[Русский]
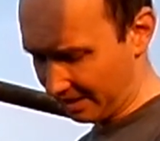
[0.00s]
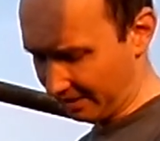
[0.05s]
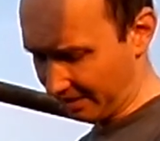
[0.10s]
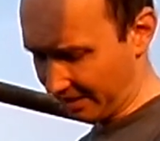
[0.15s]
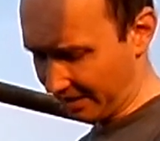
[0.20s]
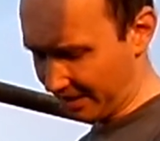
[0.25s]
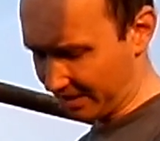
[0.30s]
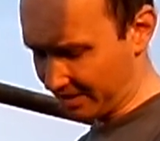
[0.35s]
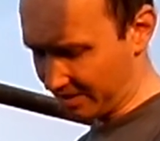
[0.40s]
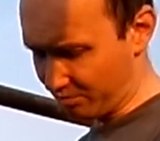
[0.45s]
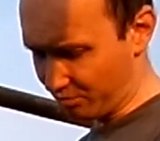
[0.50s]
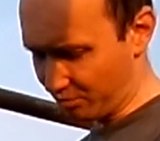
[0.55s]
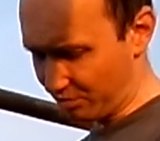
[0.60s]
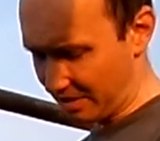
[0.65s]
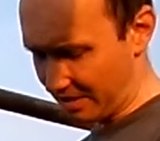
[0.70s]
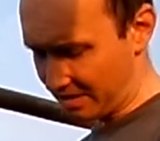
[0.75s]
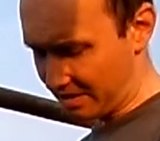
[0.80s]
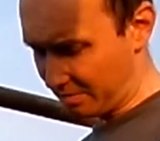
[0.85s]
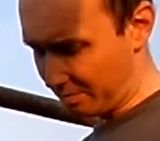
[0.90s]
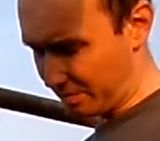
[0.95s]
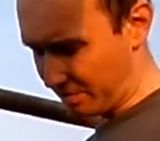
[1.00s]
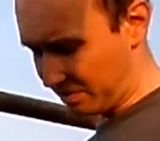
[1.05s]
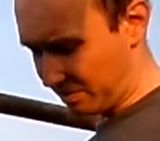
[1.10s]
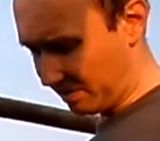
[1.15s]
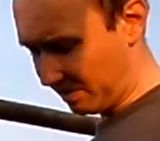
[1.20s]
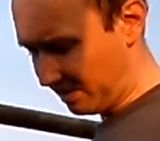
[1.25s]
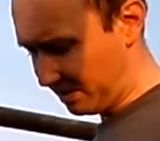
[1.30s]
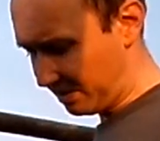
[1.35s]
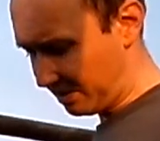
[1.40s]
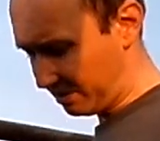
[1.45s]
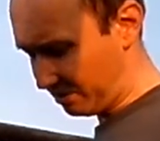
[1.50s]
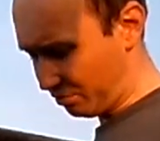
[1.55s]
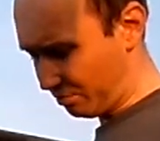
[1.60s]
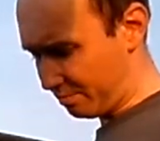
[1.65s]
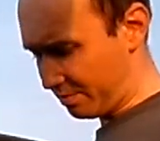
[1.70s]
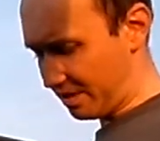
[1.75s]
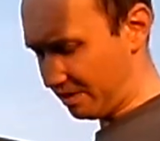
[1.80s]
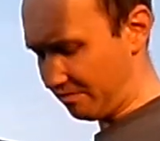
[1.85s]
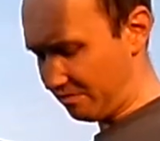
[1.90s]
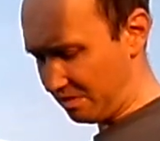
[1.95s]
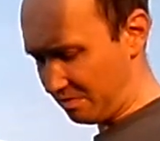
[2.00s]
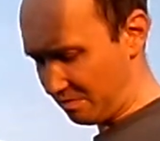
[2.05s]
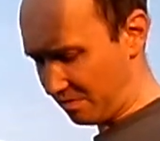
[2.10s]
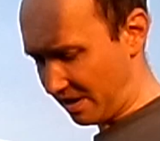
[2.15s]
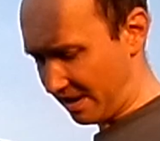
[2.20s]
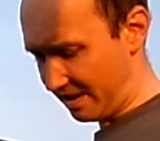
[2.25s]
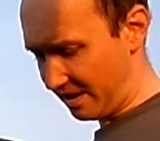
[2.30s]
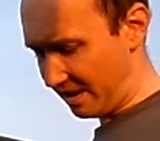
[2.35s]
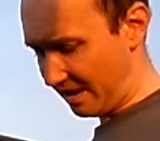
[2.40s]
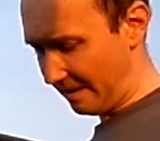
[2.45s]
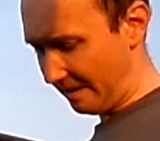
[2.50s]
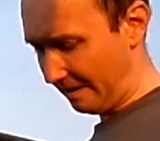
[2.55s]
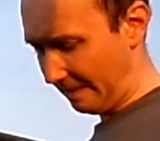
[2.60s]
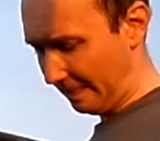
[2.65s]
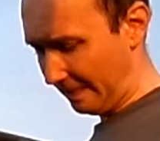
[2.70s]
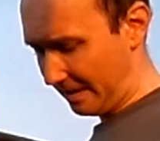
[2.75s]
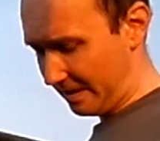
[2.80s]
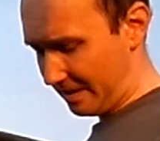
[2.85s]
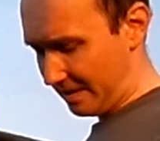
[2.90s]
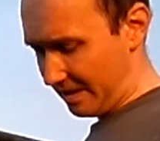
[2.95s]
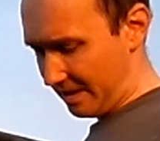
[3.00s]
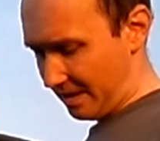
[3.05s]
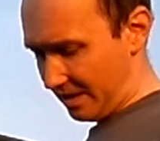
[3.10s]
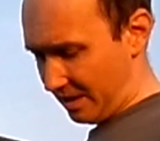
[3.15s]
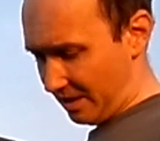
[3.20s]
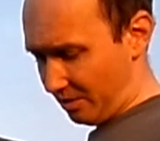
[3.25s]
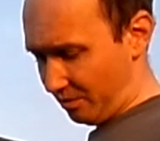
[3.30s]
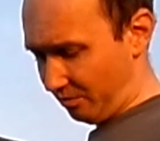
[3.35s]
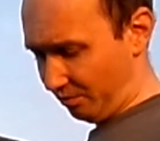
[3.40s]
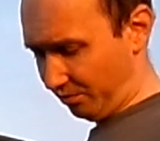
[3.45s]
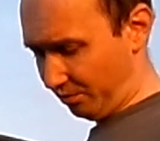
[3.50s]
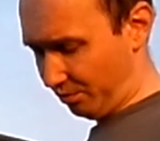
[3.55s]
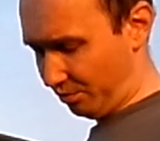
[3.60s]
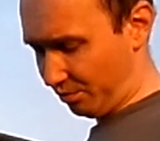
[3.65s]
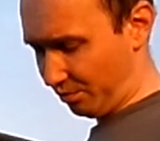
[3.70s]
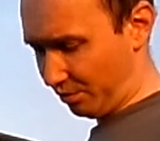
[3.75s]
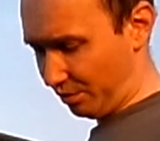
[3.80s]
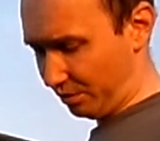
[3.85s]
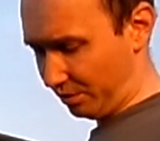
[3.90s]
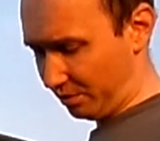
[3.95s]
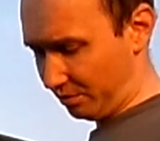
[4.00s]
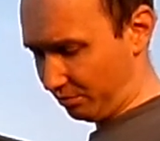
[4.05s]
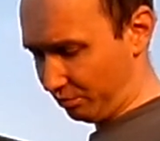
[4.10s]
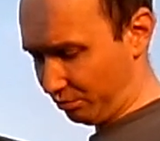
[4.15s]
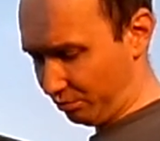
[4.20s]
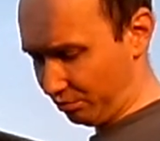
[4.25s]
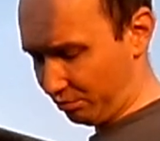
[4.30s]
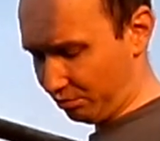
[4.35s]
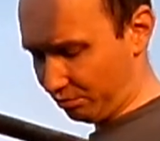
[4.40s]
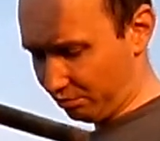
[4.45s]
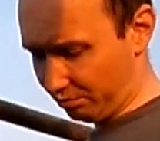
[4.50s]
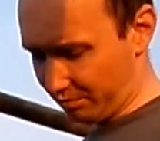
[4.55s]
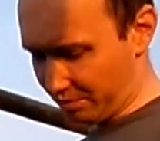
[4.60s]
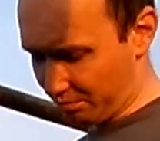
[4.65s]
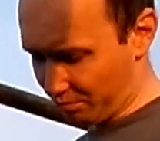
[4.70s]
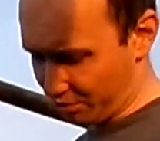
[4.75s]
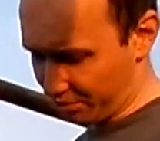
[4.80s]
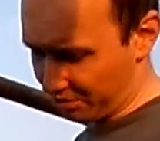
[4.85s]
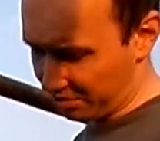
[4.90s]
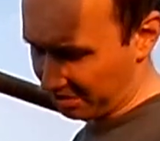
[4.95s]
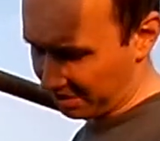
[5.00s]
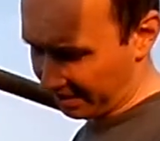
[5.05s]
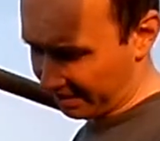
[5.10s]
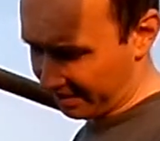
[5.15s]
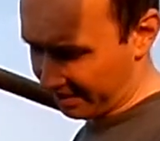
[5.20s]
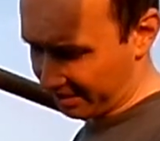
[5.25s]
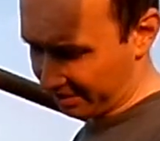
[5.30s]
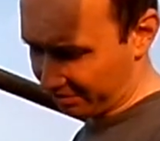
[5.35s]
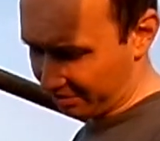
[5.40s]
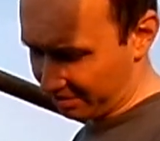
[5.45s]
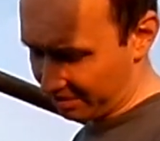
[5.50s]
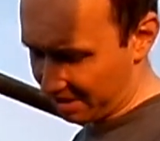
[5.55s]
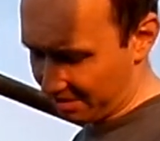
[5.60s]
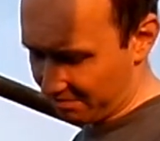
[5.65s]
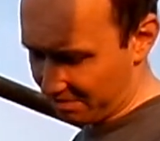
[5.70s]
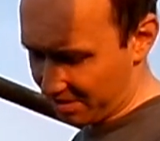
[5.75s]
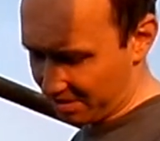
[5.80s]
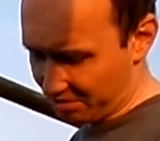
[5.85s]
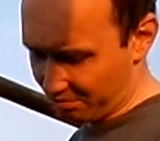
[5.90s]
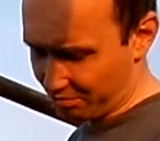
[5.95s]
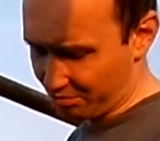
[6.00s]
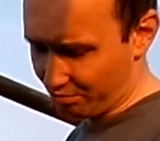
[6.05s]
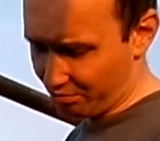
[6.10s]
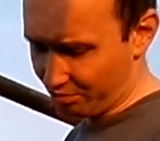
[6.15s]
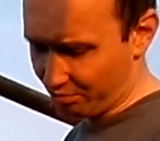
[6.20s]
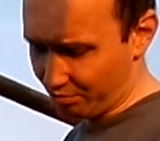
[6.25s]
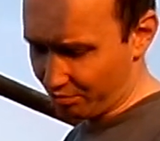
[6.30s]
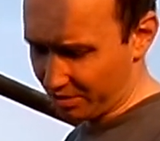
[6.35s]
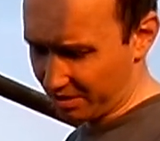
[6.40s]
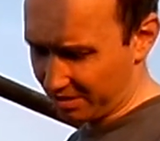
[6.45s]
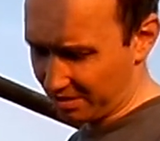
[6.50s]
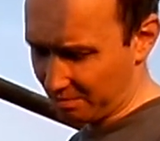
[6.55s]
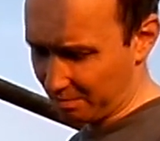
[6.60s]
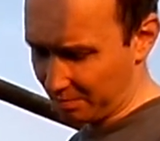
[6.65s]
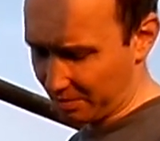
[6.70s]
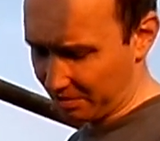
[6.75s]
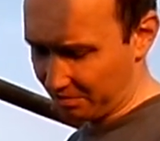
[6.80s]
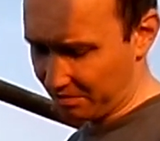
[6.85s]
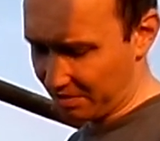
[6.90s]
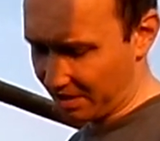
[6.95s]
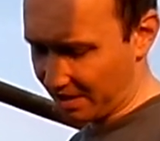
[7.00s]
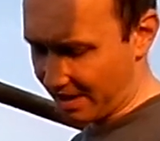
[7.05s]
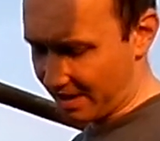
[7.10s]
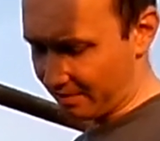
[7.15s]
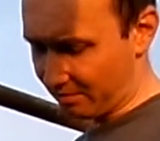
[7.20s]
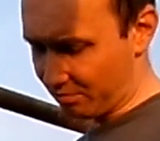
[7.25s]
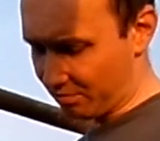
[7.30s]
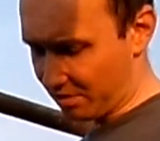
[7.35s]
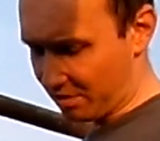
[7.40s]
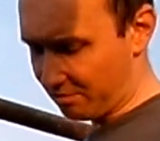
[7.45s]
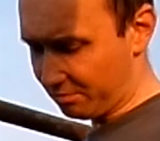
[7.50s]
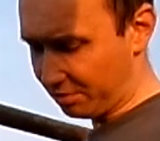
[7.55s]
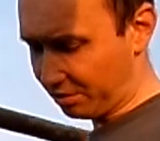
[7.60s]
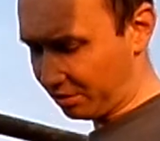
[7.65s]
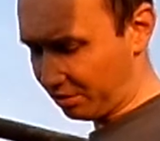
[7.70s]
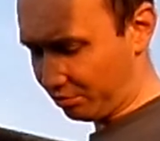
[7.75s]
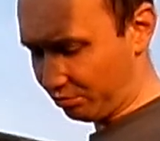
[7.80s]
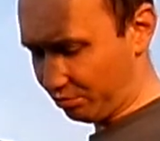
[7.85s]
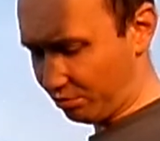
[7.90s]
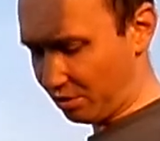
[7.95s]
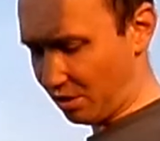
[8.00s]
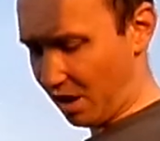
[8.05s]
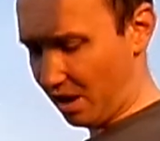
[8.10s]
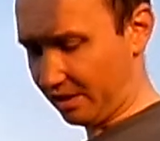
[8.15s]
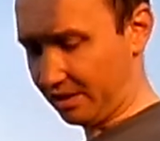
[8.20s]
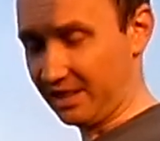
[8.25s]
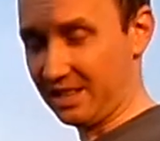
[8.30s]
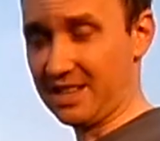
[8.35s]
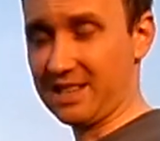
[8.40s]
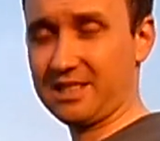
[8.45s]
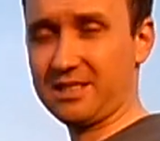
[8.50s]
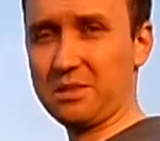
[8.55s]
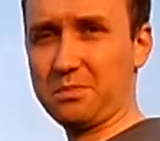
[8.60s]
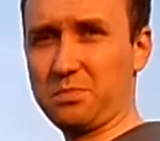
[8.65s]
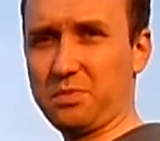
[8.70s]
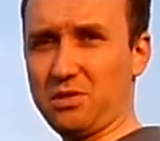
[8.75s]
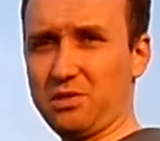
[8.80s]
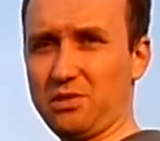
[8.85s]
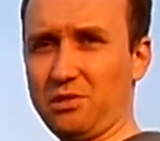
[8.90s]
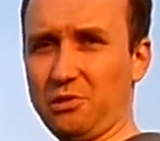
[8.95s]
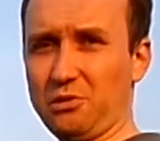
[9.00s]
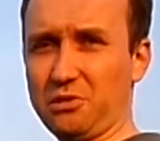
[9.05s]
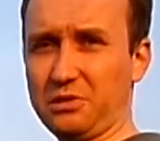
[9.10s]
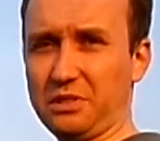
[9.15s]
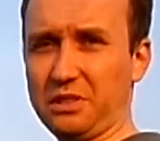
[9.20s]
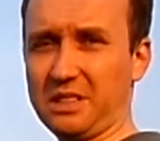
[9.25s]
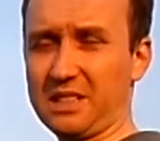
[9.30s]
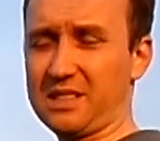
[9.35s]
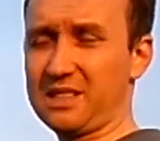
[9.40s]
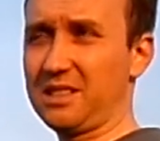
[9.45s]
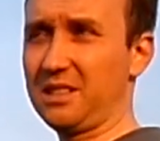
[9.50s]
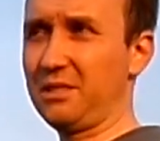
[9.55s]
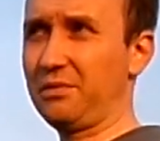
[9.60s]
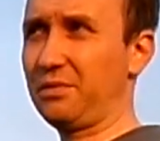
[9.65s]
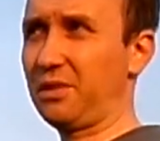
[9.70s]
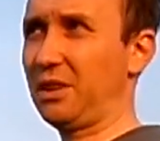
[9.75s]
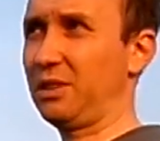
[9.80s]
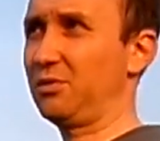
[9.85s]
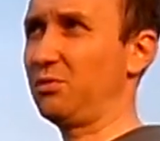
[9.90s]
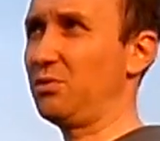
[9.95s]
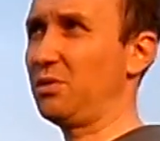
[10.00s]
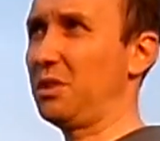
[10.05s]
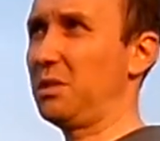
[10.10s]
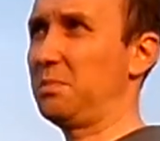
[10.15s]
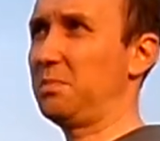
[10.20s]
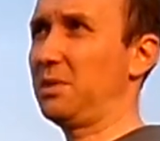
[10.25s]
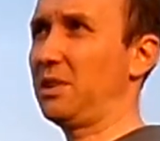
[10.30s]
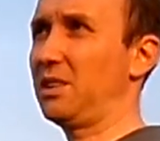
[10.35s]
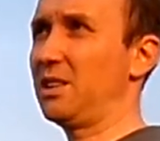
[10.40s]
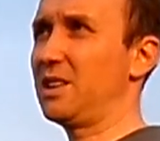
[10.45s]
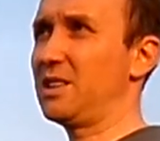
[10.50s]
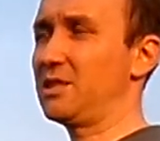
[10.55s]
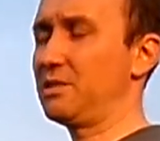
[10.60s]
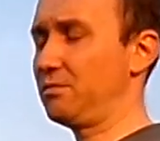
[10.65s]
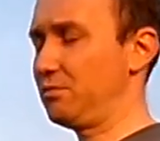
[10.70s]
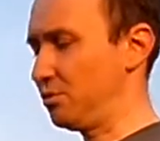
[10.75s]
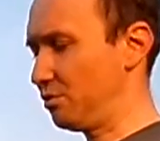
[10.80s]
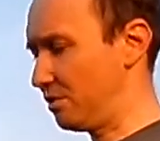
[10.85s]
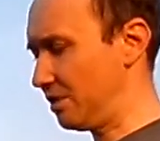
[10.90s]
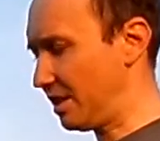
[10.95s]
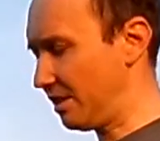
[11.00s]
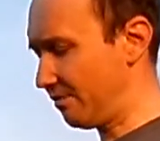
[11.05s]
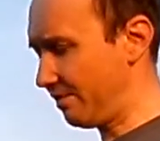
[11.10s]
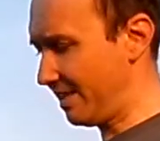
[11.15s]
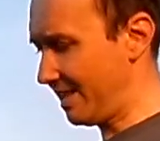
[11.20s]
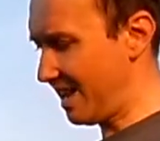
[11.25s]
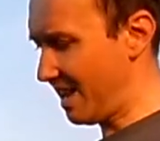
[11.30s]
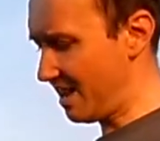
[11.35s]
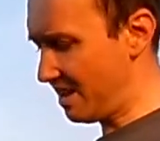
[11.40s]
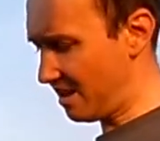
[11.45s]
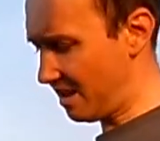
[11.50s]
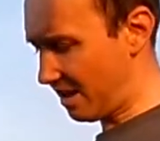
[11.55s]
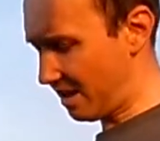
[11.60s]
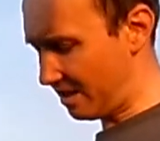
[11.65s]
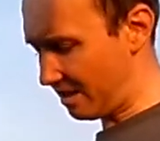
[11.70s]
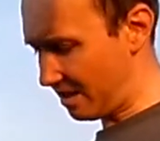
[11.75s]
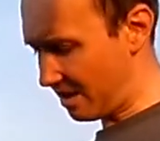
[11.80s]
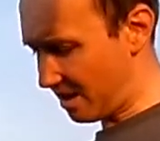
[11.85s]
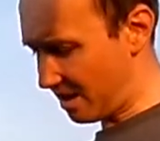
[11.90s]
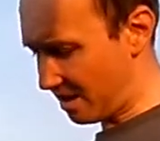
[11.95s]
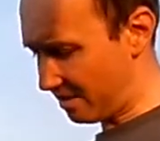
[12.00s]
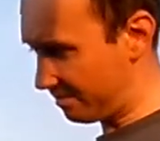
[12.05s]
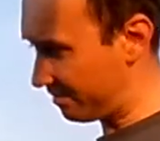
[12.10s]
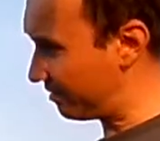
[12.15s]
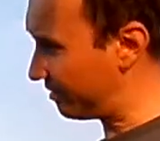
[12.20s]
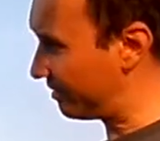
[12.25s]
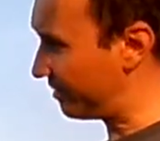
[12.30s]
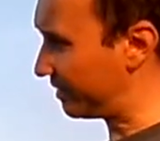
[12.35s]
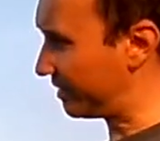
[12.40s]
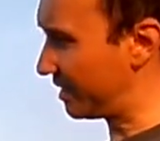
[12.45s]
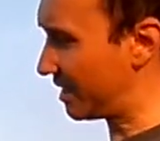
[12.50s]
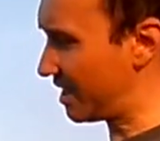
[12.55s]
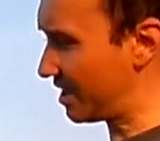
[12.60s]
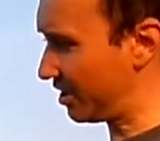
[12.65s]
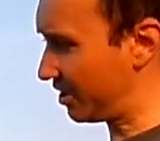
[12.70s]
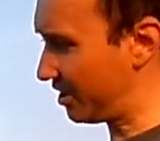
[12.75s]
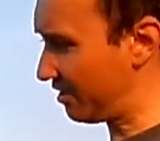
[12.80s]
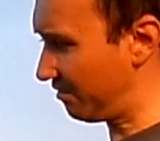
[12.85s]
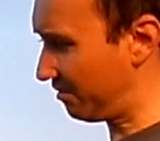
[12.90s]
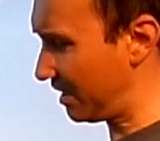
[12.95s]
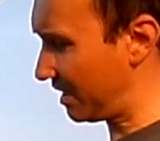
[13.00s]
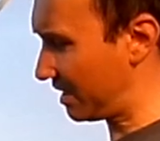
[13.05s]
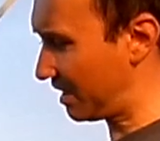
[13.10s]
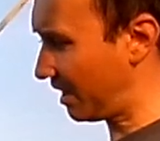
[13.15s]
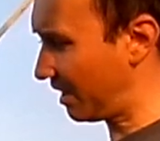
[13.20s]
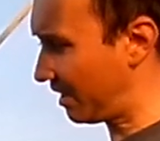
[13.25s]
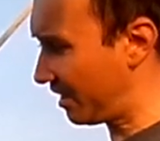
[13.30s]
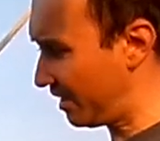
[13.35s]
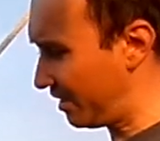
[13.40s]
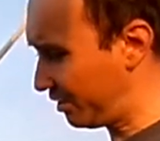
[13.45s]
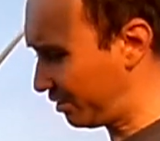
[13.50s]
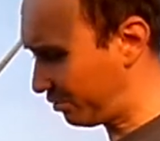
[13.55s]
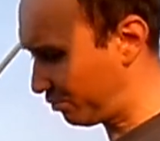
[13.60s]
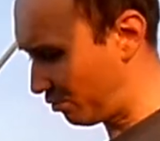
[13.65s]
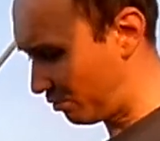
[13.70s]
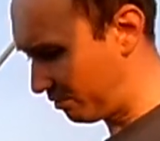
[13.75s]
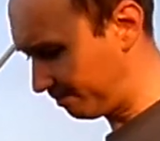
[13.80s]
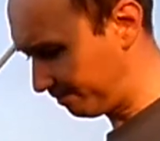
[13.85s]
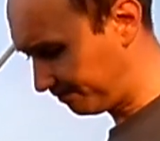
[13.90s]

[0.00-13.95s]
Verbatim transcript: Этому надо приделить особое внимание. Вот. Ну, вы можете, конечно, давить его рукой, там проверять, но я вам скажу так, есть определенные цифры, которые показывают давление на наше ветроколесо.